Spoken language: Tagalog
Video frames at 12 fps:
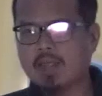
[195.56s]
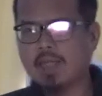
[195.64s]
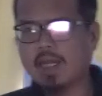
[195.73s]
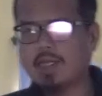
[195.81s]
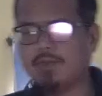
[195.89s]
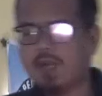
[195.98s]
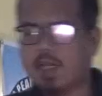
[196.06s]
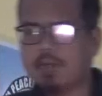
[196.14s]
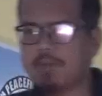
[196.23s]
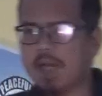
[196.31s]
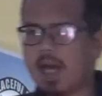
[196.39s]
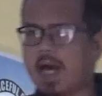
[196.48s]
dahil
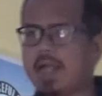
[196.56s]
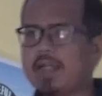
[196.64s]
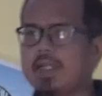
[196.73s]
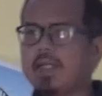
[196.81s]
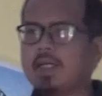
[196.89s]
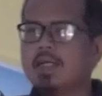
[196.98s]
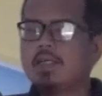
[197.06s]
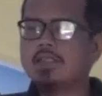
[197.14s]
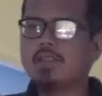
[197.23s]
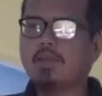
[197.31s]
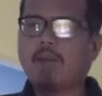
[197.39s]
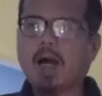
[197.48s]
walang paraan
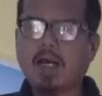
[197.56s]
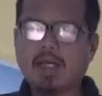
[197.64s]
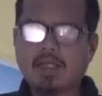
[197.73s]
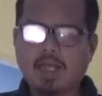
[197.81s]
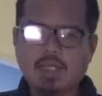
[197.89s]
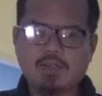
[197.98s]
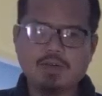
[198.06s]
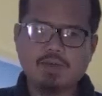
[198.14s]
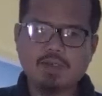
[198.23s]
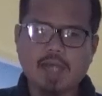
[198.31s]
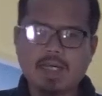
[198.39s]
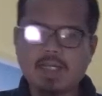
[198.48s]
sa bagay na
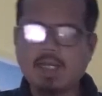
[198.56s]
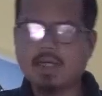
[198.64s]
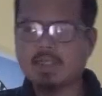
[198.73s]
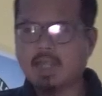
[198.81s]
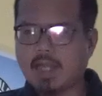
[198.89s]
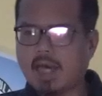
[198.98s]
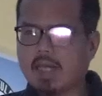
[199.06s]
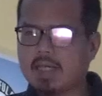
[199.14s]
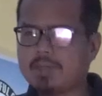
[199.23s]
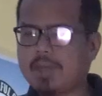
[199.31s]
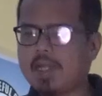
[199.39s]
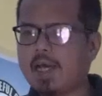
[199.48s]
ito dahil ang
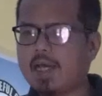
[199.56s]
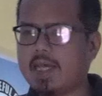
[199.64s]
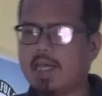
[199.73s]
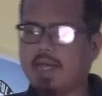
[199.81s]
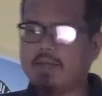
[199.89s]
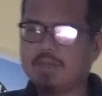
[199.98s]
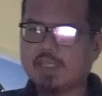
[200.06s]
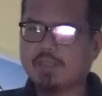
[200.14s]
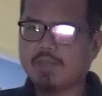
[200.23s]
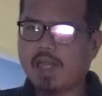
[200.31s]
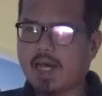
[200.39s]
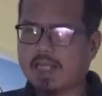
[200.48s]
lalaki palagi ay mas
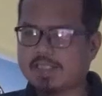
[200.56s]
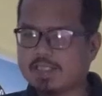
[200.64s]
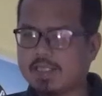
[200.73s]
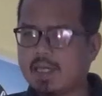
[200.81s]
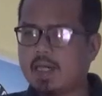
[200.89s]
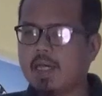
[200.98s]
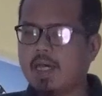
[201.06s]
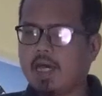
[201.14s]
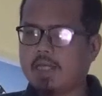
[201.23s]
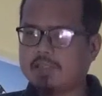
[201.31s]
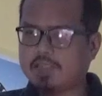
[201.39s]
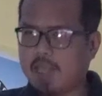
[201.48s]
malakas
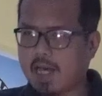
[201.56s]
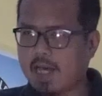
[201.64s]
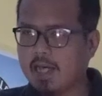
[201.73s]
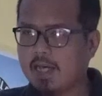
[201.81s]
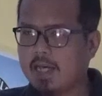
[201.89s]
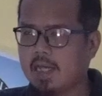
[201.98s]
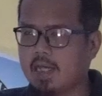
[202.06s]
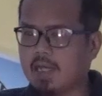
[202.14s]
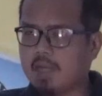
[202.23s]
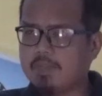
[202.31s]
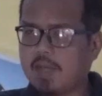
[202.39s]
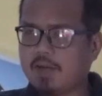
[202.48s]
at siya
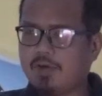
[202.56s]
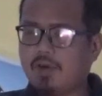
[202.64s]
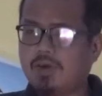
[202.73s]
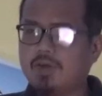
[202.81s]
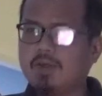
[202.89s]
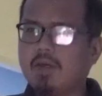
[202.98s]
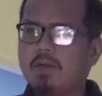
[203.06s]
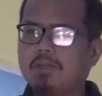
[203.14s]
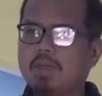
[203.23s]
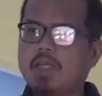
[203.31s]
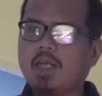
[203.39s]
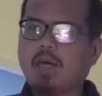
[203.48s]
ang merong
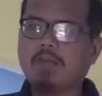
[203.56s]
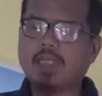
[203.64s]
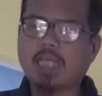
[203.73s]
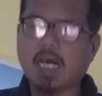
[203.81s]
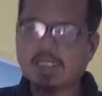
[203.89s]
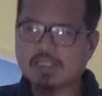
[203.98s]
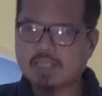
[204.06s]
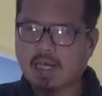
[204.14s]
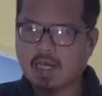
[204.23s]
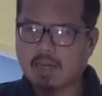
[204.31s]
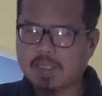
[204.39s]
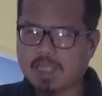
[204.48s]
pinakamataas na
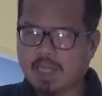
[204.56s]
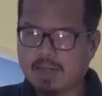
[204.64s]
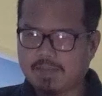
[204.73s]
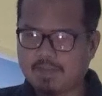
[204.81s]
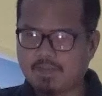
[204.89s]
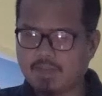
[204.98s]
karapatan